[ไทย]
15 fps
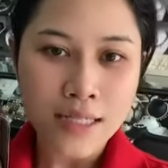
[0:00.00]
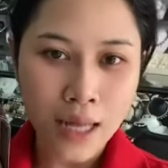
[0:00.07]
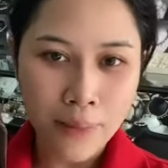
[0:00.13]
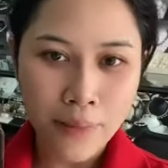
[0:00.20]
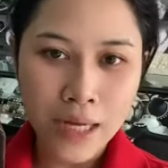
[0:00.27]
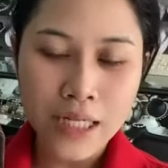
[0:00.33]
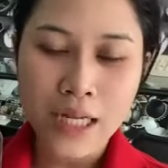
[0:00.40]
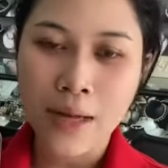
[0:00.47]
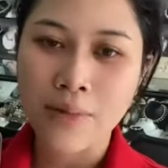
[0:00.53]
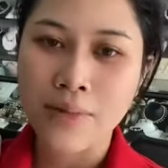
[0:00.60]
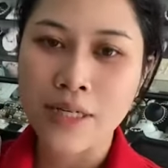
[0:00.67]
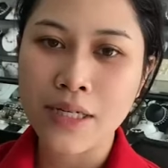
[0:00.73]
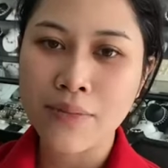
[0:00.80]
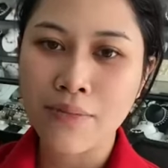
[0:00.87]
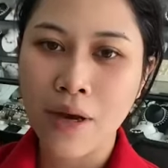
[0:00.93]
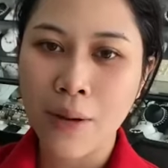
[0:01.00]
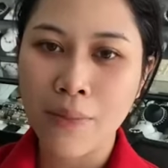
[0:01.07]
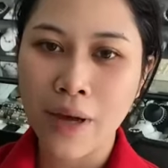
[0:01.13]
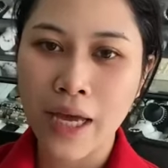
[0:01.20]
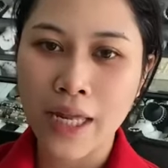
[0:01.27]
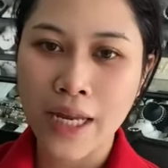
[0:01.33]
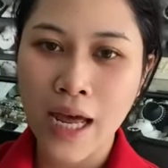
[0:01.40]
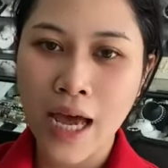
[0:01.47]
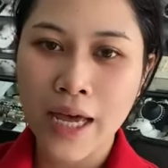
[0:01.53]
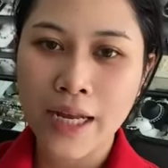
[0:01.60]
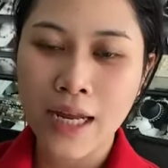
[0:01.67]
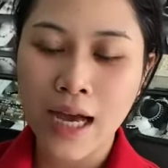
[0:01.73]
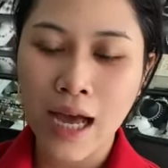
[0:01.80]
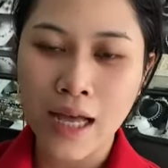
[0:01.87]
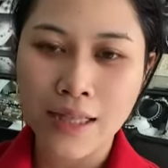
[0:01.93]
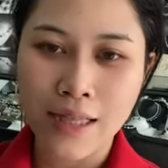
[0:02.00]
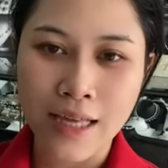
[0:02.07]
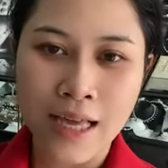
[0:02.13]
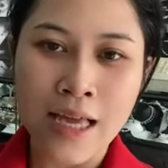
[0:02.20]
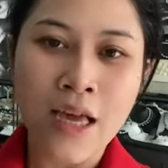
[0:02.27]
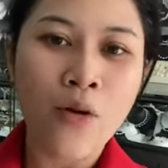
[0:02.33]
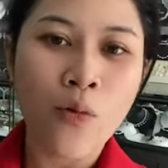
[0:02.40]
สามารถทำขึ้นมาใหม่ได้นะคะ แต่